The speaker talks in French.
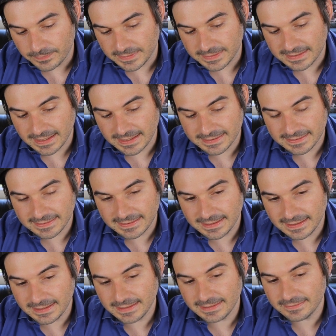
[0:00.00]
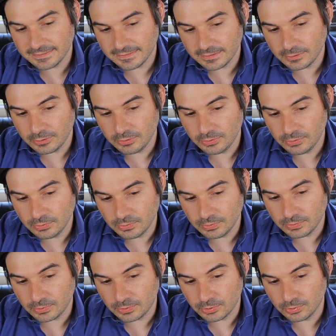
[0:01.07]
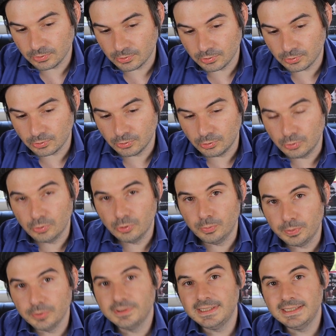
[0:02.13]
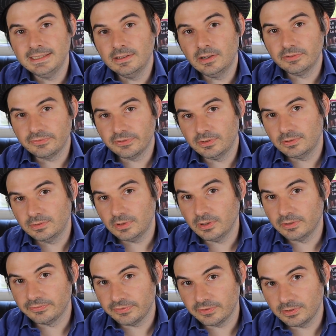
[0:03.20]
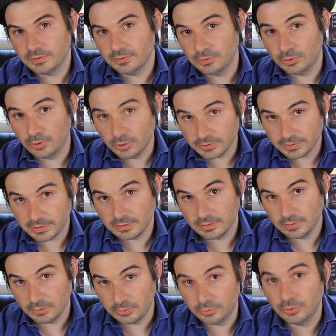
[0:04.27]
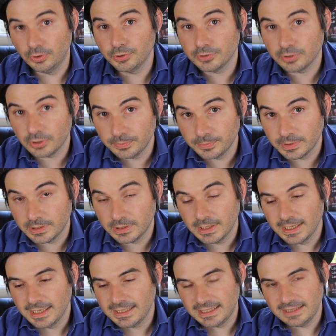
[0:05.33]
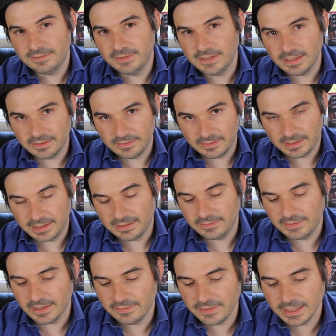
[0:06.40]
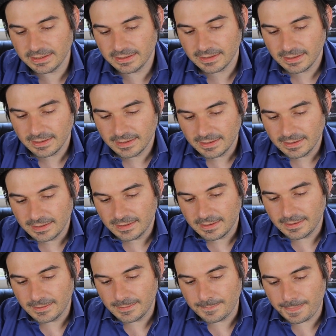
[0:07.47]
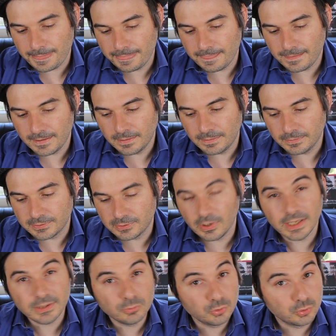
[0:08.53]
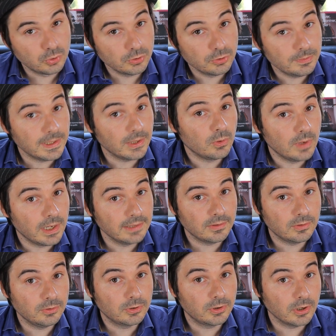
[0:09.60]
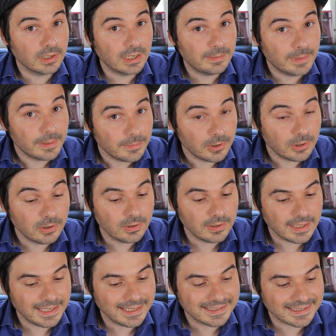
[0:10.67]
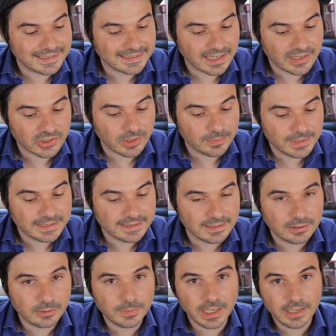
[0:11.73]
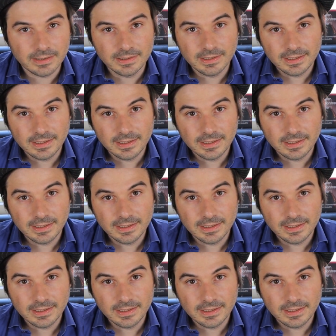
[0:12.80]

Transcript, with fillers: Ça, c'est euh, que, le, petit enfant, l'enfant de l'autre, de l'autre homme qui vit, euh, qui vit avec, sera toujours numéro un dans le cœur de la maman et que ça sera jamais cet homme-là.